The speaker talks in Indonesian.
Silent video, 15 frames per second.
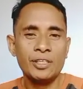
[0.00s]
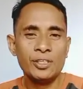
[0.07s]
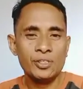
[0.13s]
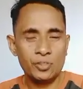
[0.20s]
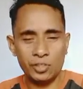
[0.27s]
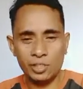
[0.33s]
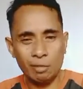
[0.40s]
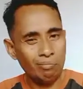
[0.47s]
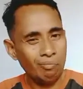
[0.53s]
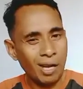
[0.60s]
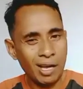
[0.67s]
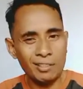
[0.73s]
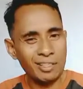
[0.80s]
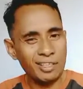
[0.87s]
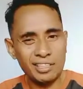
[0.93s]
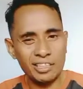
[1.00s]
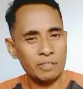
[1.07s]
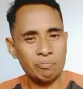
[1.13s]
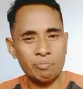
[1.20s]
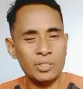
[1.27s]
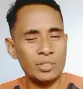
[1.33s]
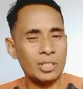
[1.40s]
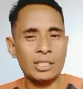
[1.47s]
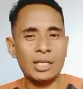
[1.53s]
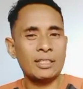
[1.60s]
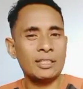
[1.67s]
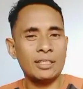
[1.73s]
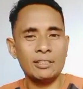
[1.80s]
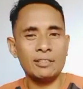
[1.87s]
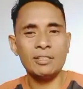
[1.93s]
Sehingga banyak yang
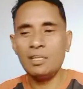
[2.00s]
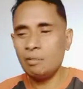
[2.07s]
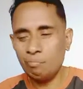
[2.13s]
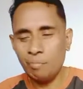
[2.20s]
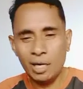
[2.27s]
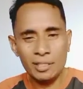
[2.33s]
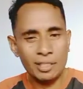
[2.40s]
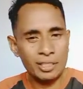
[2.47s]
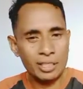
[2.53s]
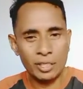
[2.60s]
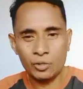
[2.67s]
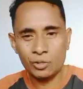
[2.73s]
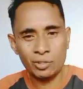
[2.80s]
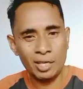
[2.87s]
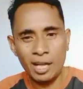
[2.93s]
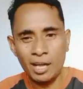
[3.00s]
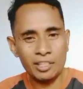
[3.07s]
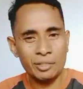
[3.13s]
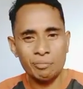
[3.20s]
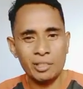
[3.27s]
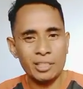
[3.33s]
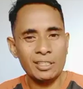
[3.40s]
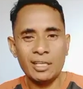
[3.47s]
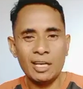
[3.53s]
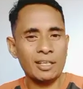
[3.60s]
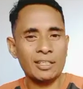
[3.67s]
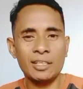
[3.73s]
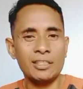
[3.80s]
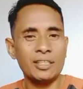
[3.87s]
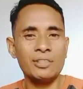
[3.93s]
dipenjarakan, banyak yang harus lari
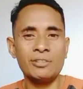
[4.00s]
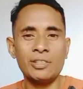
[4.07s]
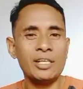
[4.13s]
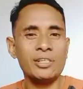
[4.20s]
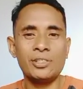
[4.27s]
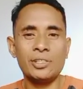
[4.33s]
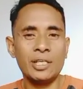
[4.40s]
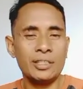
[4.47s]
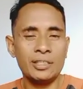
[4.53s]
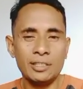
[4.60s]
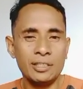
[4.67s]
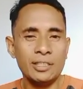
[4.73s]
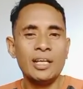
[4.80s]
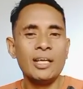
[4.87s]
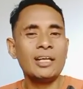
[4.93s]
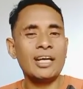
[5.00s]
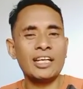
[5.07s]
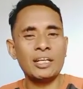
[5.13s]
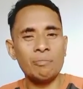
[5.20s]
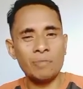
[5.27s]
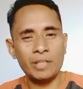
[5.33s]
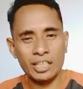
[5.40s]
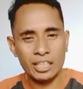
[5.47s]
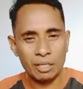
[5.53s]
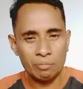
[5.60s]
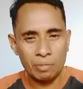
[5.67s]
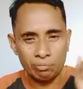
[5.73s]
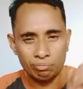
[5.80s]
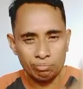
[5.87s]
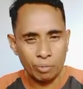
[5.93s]
meninggalkan Indonesia ini karena mereka
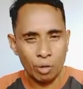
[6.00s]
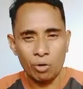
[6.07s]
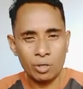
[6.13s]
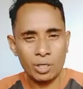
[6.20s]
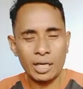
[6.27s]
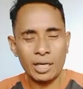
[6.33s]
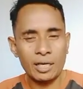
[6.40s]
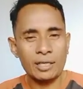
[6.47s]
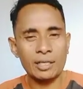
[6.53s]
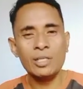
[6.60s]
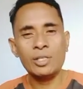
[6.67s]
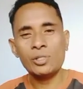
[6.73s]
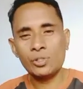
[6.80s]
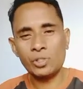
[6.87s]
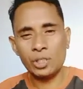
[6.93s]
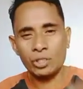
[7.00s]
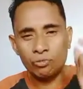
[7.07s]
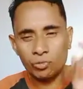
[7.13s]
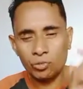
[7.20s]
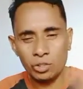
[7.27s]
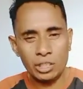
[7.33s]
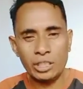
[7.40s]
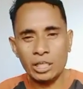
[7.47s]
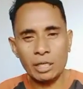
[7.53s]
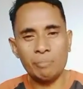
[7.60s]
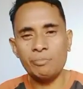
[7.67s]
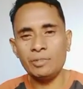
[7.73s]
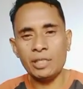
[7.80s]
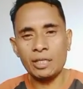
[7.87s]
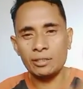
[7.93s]
membongkar setiap
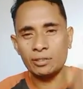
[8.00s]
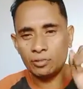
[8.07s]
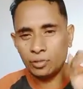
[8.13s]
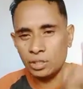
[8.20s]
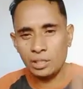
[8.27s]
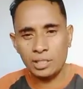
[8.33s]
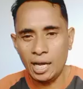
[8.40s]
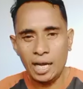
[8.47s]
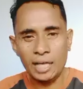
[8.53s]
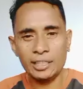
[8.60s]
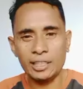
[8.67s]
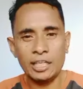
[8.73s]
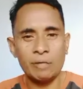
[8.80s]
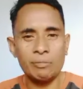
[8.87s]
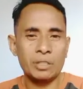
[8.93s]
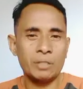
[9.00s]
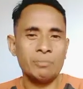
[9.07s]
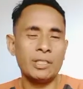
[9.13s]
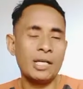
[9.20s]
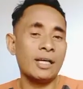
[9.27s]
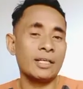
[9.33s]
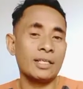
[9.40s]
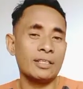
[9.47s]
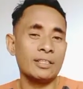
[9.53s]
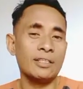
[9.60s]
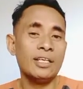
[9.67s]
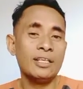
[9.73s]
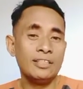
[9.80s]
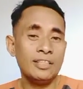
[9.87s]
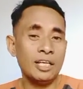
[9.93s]
setiap yang tidak ada dalam kebenaran
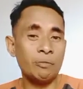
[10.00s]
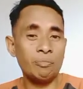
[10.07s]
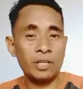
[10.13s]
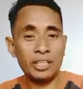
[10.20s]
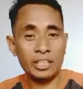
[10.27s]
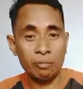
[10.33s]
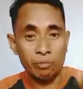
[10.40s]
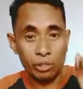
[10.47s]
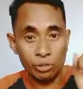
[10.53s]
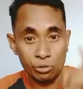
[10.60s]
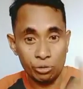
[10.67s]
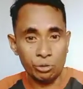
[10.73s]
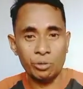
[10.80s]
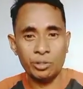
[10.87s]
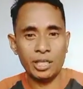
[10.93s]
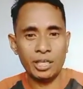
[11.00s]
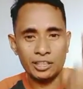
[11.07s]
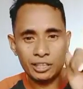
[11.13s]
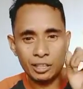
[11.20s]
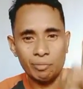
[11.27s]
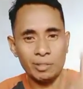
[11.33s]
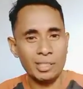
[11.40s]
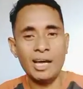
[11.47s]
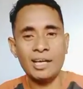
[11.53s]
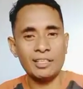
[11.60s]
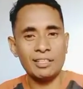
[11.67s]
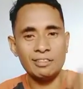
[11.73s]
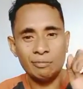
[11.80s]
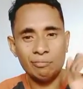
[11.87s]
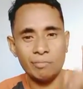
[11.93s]
dan mereka menunjukkan
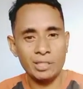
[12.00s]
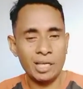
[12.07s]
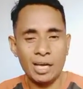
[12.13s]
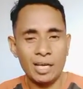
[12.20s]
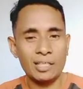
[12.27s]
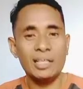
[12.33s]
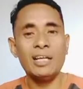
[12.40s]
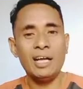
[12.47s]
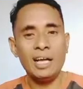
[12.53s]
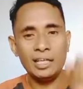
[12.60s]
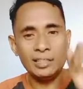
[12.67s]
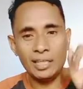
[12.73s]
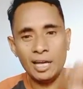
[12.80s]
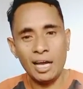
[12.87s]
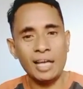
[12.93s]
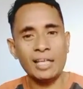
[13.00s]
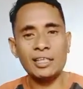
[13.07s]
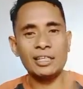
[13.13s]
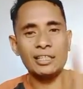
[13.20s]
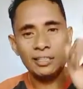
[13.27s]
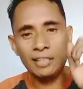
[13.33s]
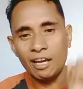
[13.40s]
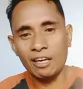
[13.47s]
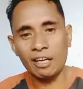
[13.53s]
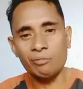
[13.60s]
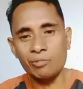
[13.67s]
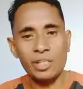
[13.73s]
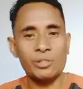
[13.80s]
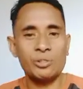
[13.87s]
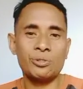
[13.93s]
kebenaran yang benar hanya ada di dalam
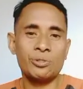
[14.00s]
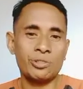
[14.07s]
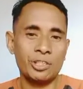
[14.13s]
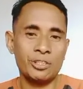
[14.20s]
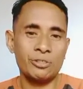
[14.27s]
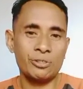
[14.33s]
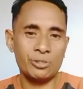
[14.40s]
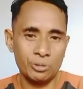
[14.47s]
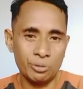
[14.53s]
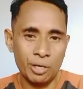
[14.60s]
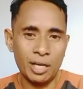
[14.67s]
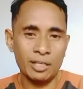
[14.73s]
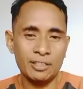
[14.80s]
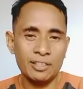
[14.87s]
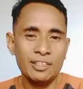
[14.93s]
Yesus Kristus Tuhan